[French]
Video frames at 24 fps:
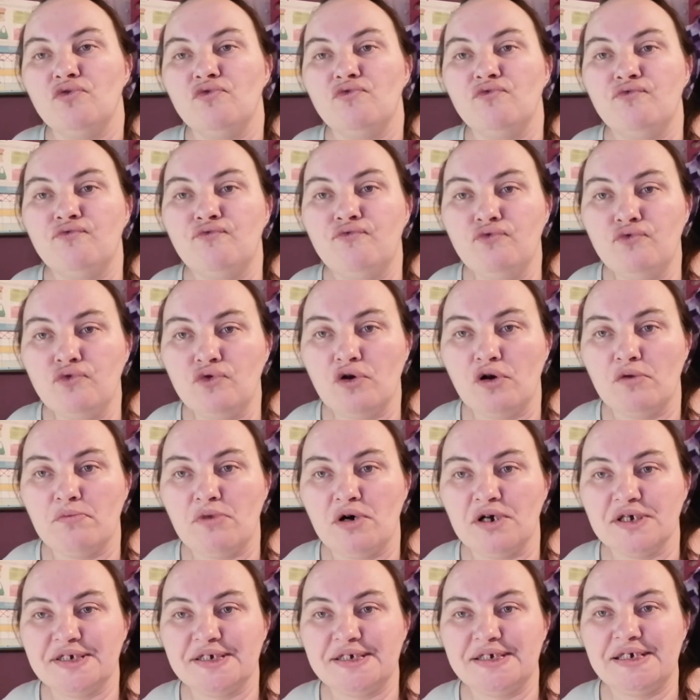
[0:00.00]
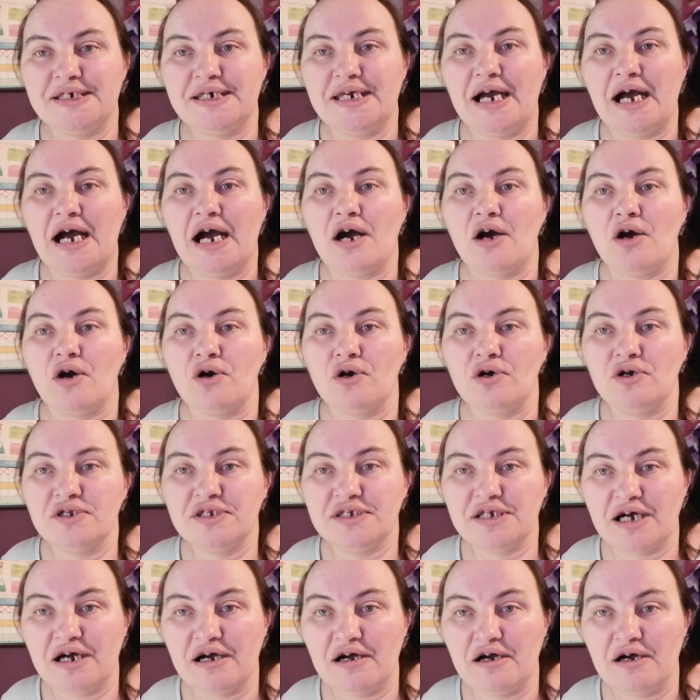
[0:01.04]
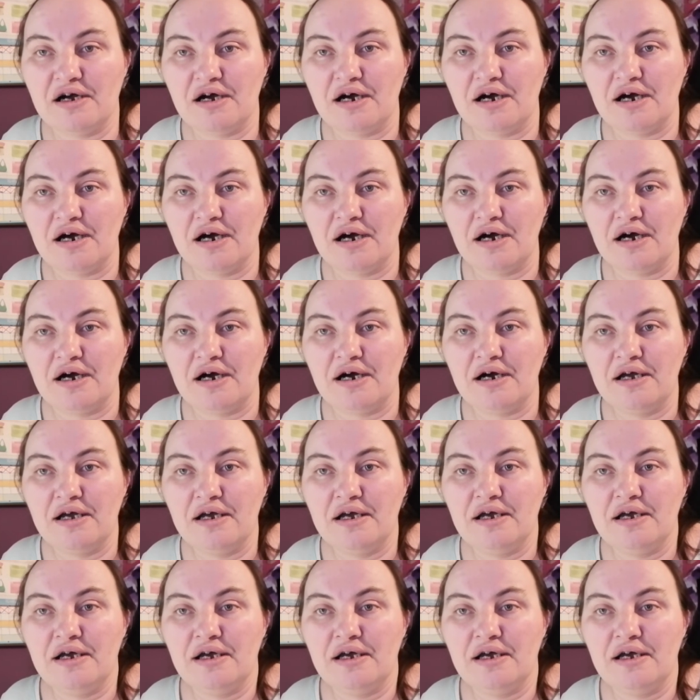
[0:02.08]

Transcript: vous commencez à, à